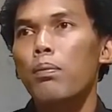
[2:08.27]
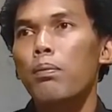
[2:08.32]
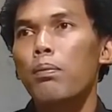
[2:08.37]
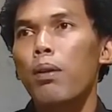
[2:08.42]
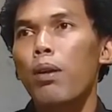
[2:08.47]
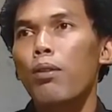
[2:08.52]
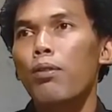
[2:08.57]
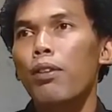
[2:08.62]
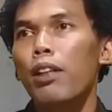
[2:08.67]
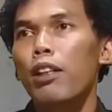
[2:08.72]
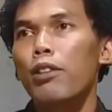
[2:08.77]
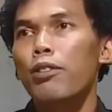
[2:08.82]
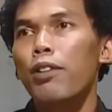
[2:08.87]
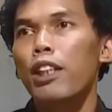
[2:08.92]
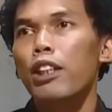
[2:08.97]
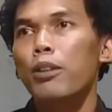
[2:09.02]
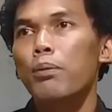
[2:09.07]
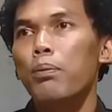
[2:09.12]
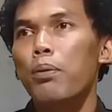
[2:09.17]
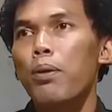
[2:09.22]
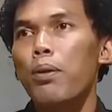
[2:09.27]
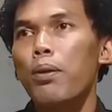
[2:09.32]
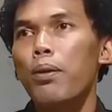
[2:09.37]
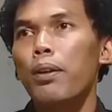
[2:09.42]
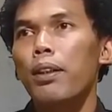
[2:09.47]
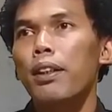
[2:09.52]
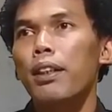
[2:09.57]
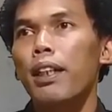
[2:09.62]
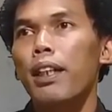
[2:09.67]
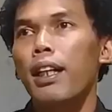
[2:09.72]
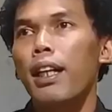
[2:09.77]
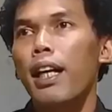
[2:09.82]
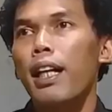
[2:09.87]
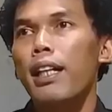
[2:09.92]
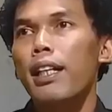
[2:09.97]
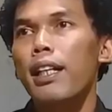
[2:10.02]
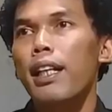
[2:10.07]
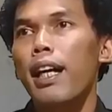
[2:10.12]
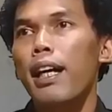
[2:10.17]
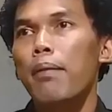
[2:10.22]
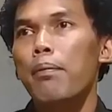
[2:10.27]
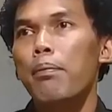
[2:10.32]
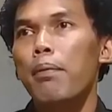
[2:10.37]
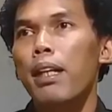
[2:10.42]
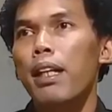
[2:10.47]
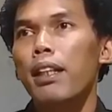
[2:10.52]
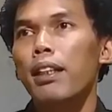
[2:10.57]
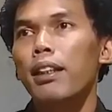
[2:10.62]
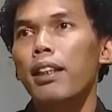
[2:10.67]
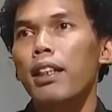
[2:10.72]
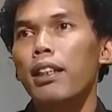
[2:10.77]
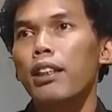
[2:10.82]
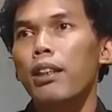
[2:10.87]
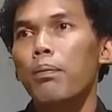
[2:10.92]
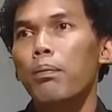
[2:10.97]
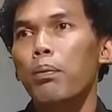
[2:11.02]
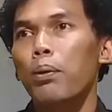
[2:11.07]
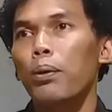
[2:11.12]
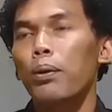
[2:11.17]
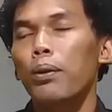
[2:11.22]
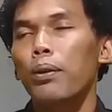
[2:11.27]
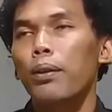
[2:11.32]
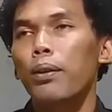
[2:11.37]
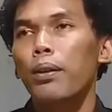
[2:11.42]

profil Facebook dengan nama tersebut